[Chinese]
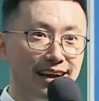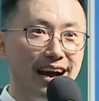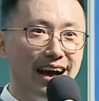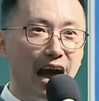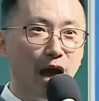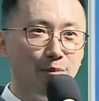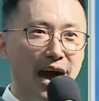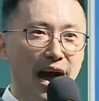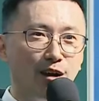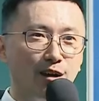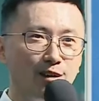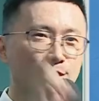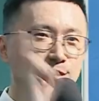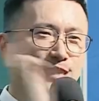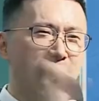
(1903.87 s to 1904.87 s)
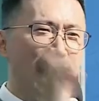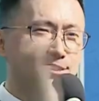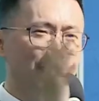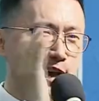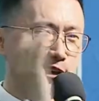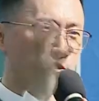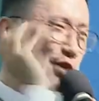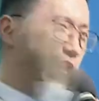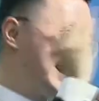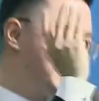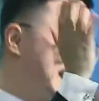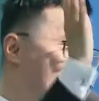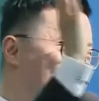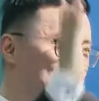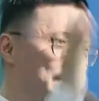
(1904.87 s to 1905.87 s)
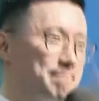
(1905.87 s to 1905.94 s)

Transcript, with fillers: 好不好？掌声鼓励一下。